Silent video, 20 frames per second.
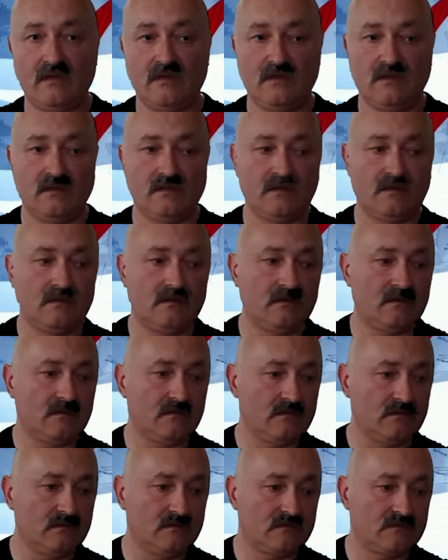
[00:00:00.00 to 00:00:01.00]

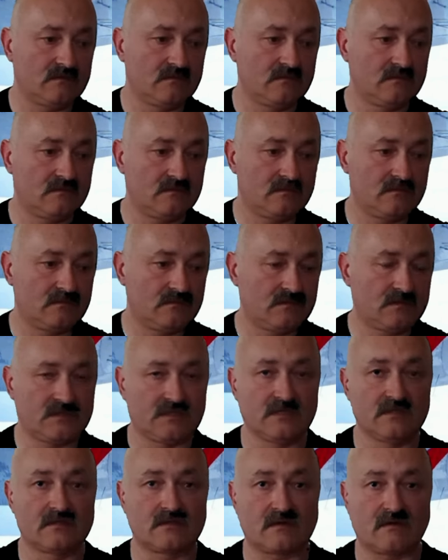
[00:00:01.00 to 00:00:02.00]
или
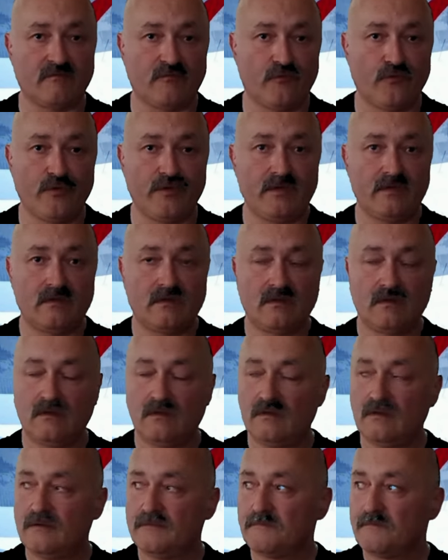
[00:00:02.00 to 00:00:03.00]
центровой,
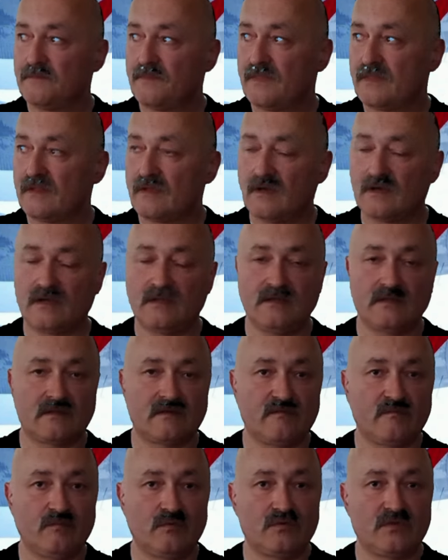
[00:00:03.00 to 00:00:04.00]
как они
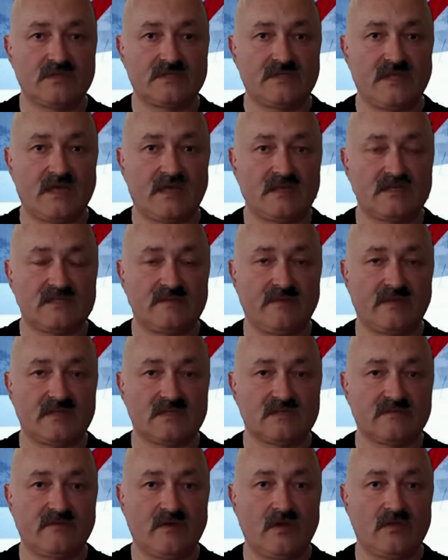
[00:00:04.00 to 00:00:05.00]
там в Бундестаге себя
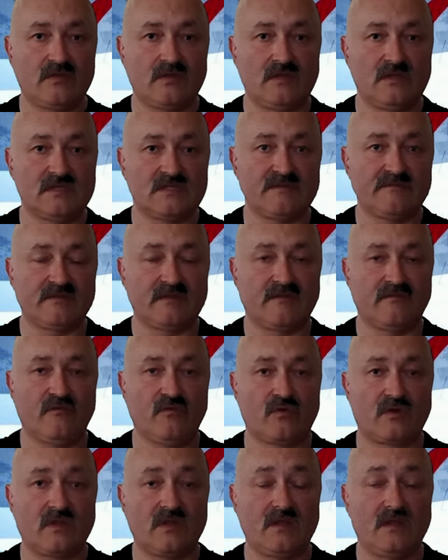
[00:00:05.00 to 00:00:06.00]
называют, или
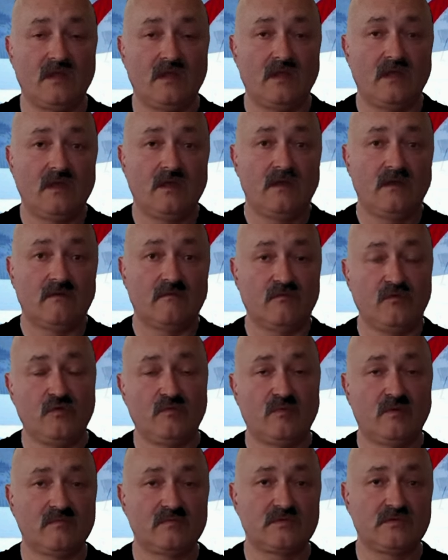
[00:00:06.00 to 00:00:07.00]
светофорный. В
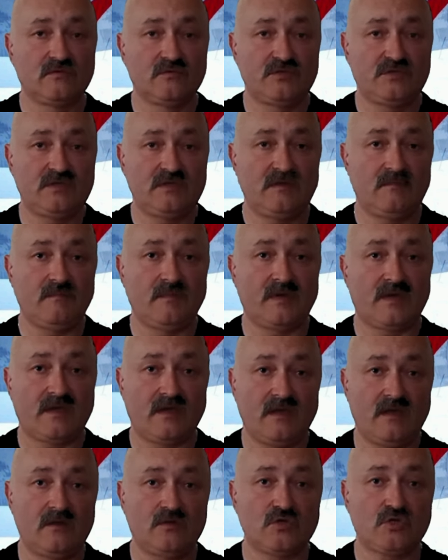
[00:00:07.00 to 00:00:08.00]
любом случае
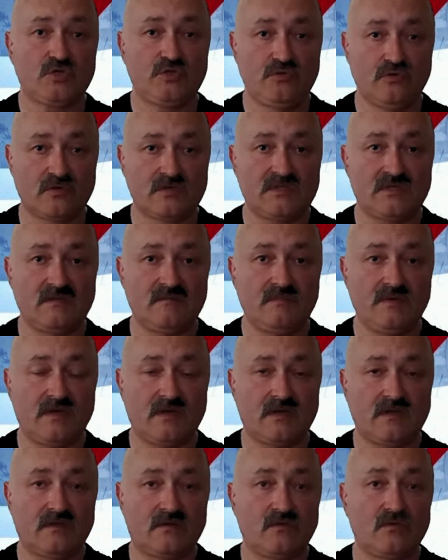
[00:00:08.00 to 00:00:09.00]
Михаэлю
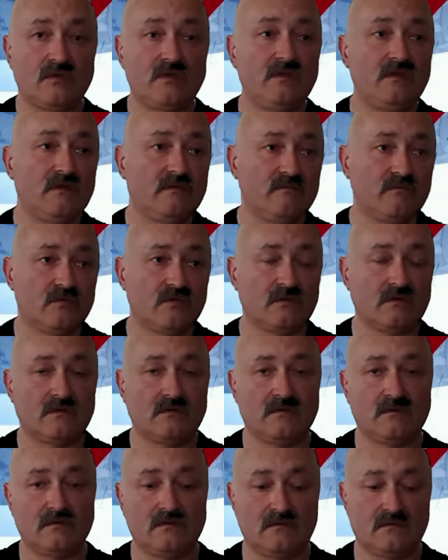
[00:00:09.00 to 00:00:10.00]
Штюрценбергеру и
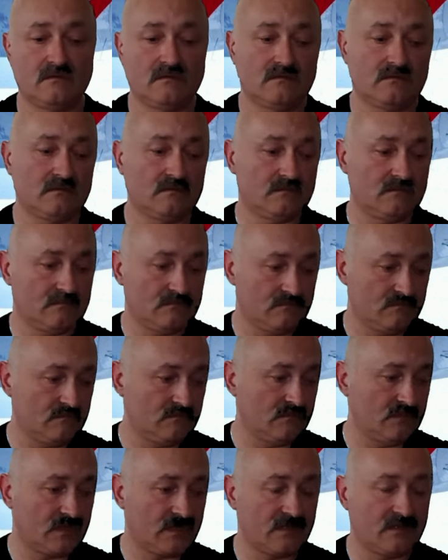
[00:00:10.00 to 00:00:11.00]
его
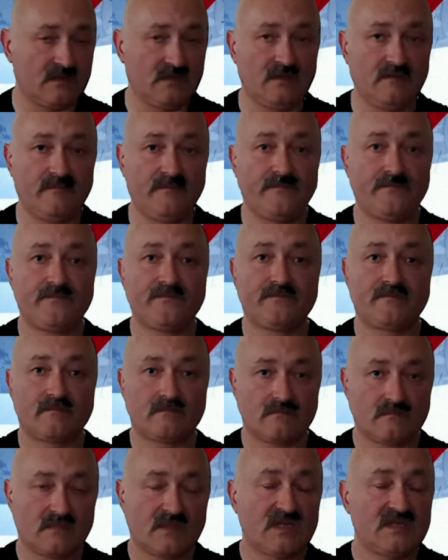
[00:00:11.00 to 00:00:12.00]
э, родным
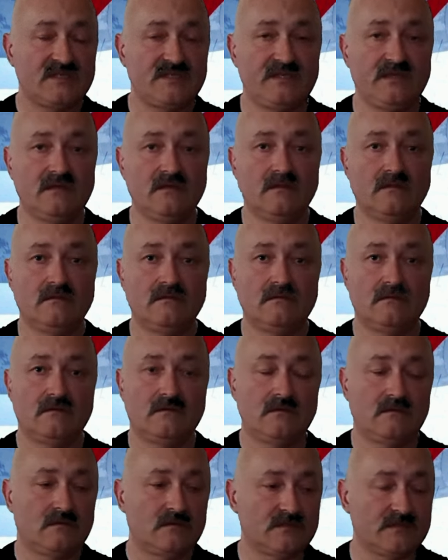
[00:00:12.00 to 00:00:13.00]
сил,
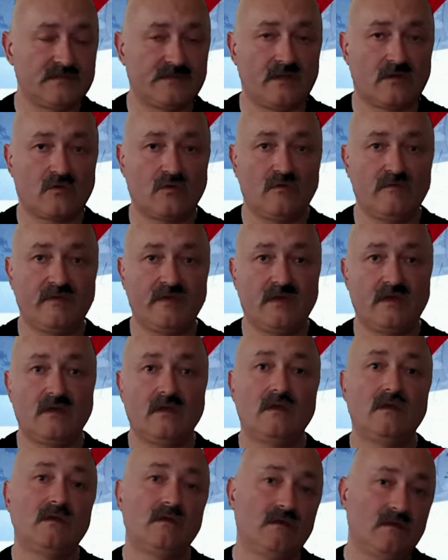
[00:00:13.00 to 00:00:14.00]
здоровья,